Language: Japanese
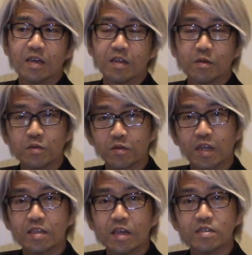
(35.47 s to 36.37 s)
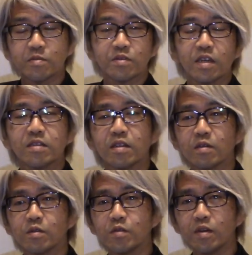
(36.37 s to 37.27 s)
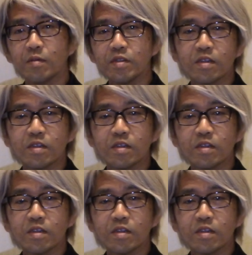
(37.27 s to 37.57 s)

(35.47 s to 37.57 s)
どんどんなりたい自分になっていくとそれがま